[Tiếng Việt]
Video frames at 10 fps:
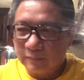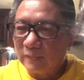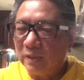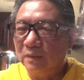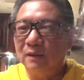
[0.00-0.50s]

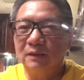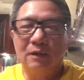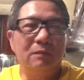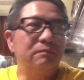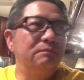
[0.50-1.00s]
rất là
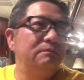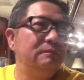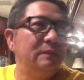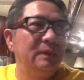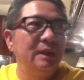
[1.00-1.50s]
tốt
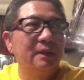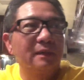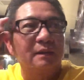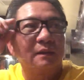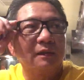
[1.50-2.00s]

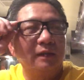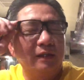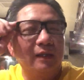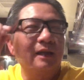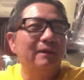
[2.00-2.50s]
khi
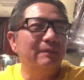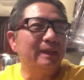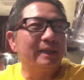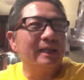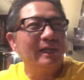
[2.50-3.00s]
nào
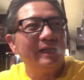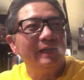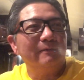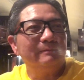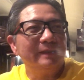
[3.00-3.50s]
mình thấy
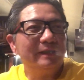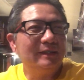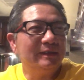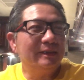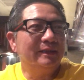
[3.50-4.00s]
giống
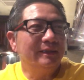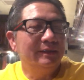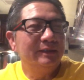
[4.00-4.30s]
như ờ,